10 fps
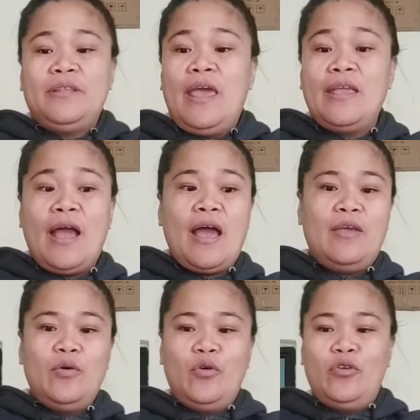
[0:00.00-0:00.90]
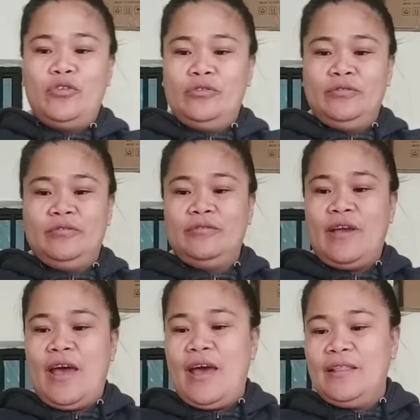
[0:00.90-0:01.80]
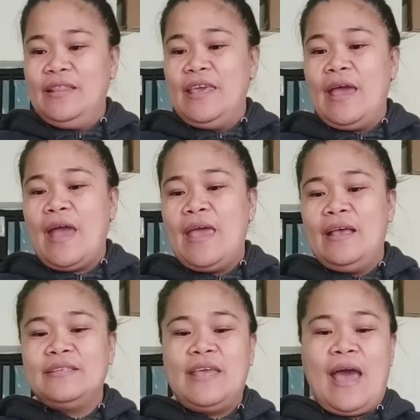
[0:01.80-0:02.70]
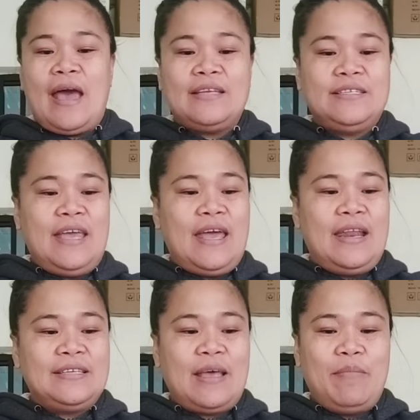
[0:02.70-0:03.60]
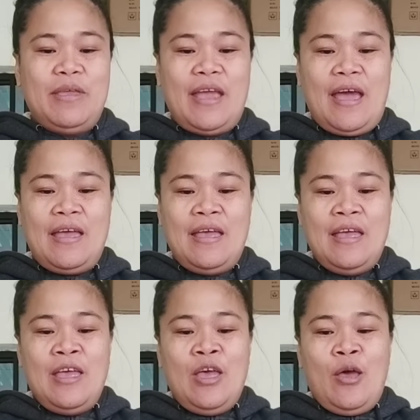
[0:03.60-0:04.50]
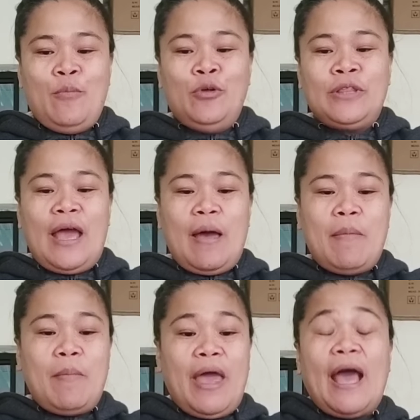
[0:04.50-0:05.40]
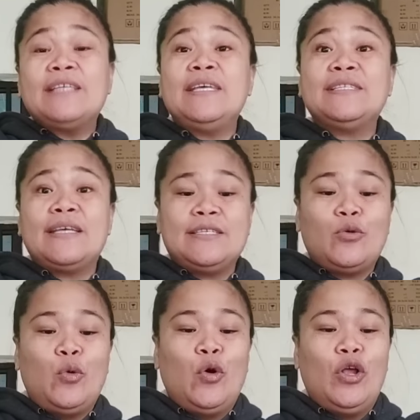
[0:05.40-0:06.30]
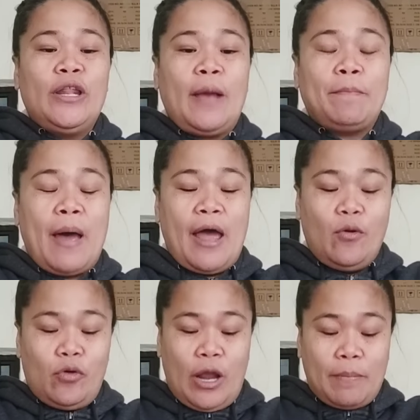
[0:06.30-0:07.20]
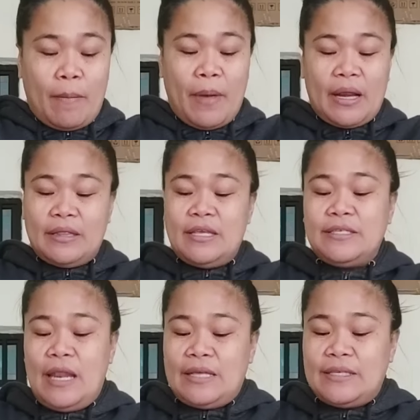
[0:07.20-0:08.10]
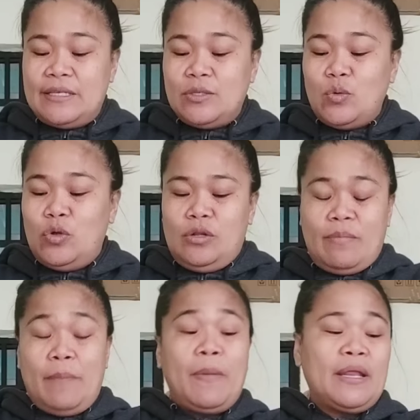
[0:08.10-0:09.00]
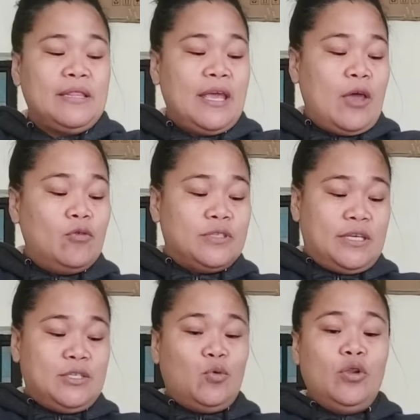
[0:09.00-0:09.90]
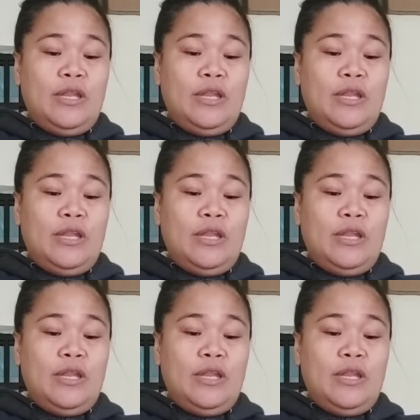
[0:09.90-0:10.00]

punta ka mamaya. Kasi sa school, nagpaano, nagpa-party sila sa school. May party ngayon sa school nila. Sa, ano yung school nila? Montessori din kasi eh.